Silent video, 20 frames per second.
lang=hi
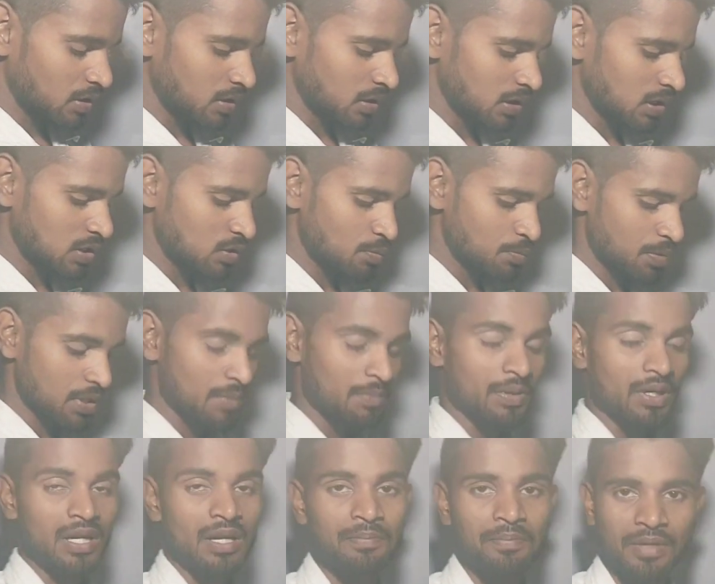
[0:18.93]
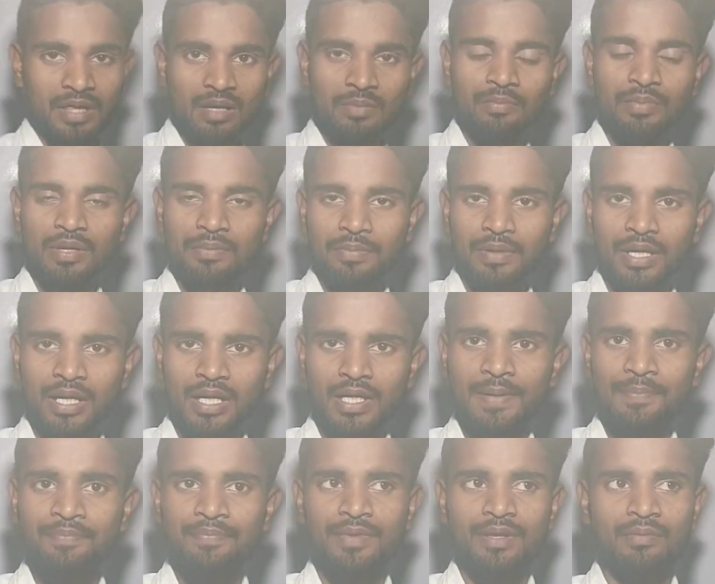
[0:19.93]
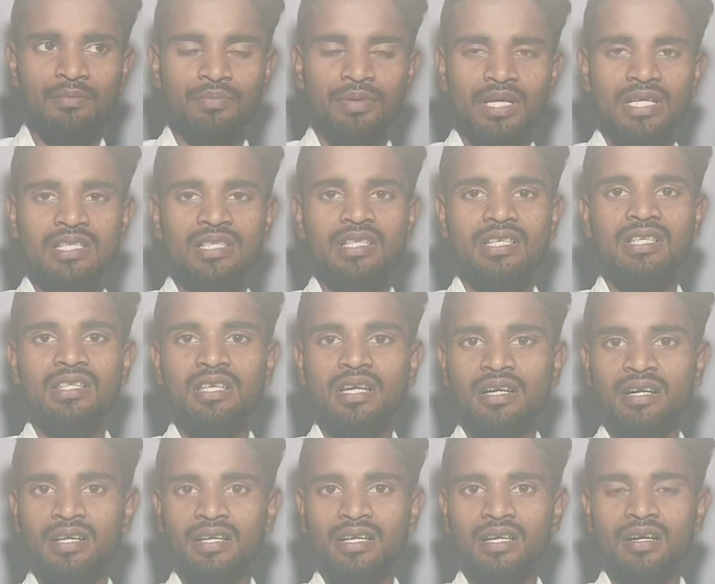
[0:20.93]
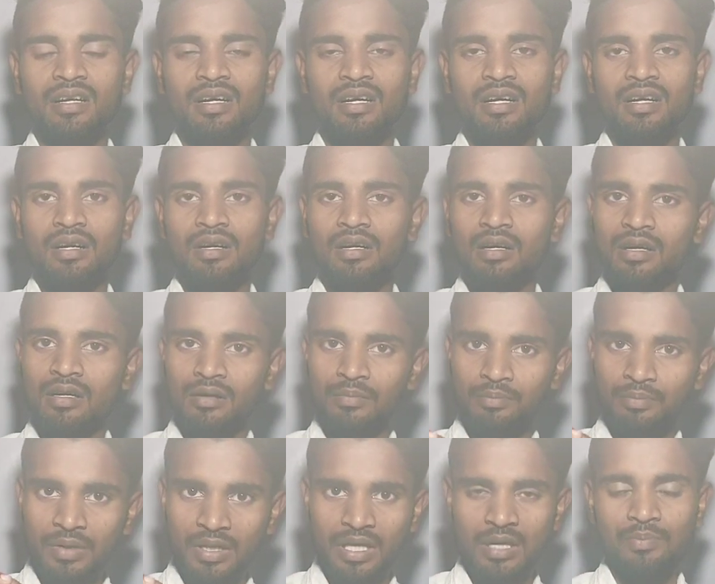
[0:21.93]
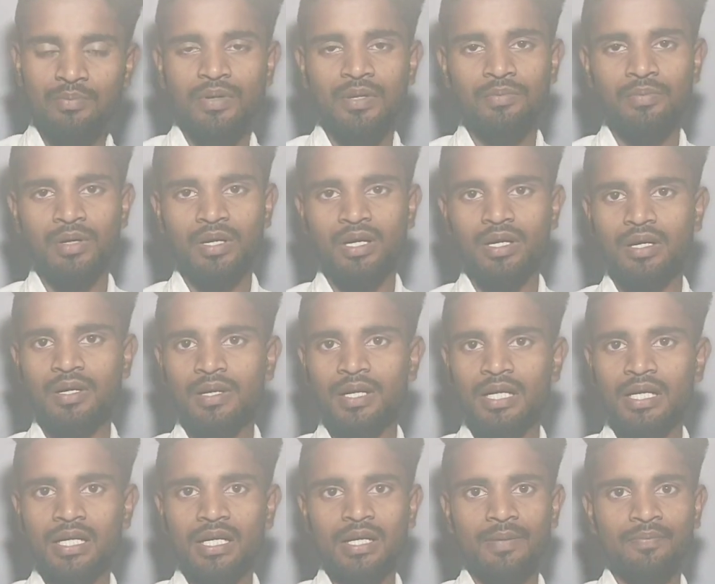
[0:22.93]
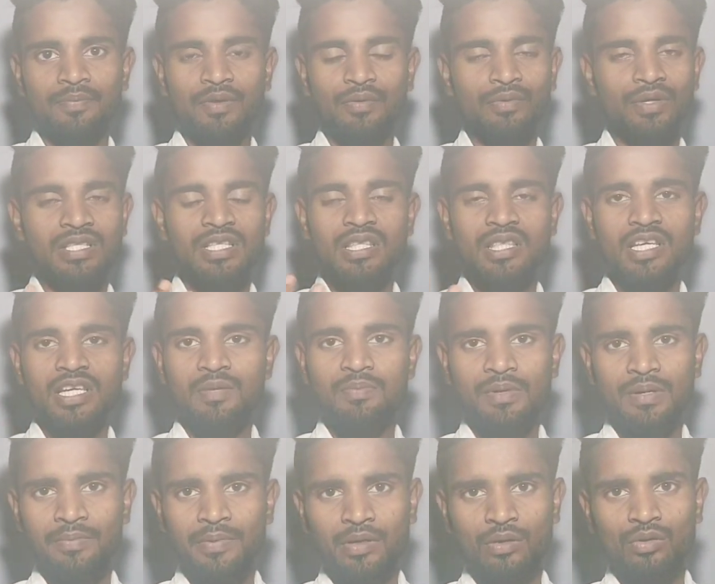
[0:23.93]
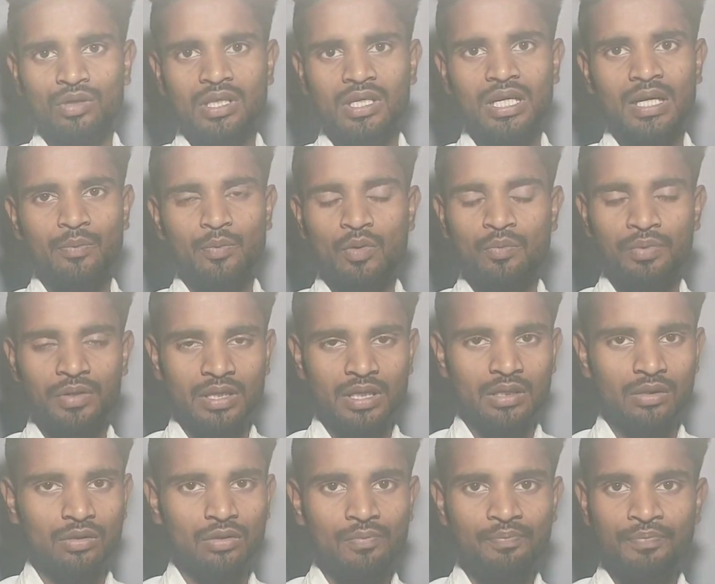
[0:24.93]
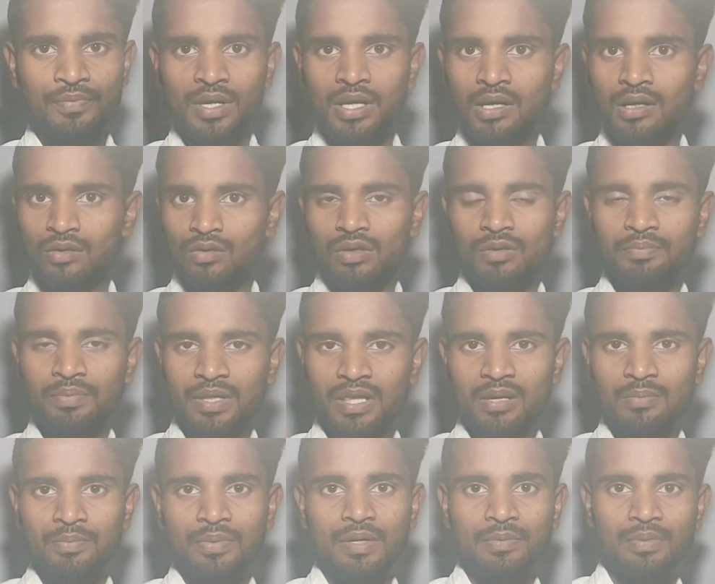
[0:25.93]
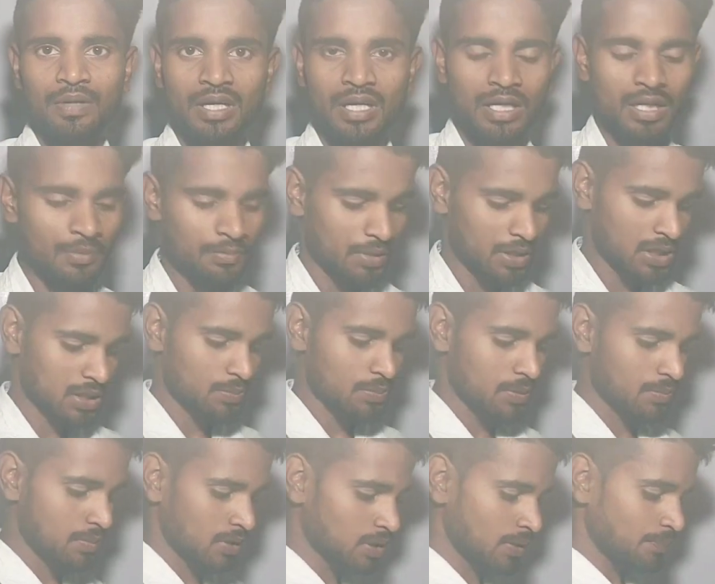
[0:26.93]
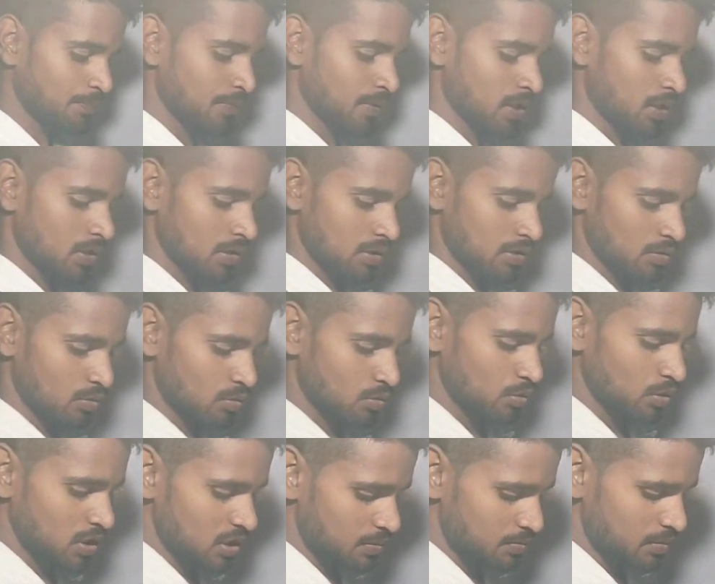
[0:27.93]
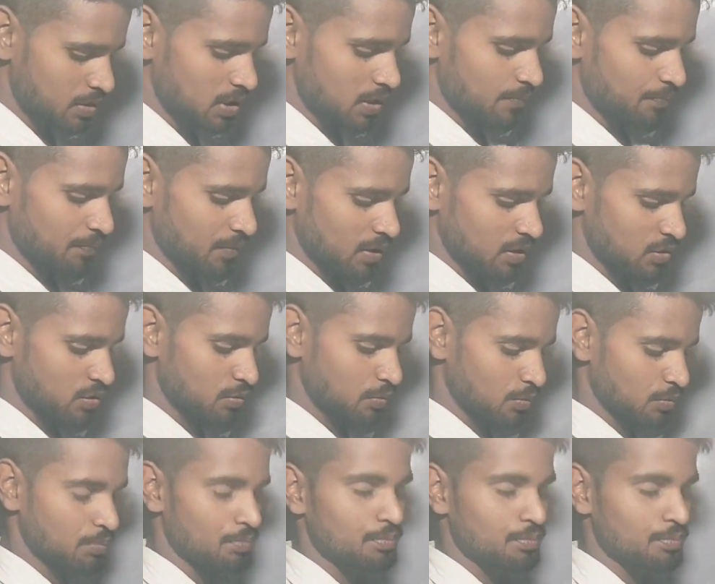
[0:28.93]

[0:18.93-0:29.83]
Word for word: ये जो पेपर है प्रथम पेपर है बी थर्ड ईयर का प्रथम पेपर ठीक है वैसे तीन पेपर होते हैं आपको पता हो तो ये प्रथम पेपर है फर्स्ट पेपर तो इसमें जो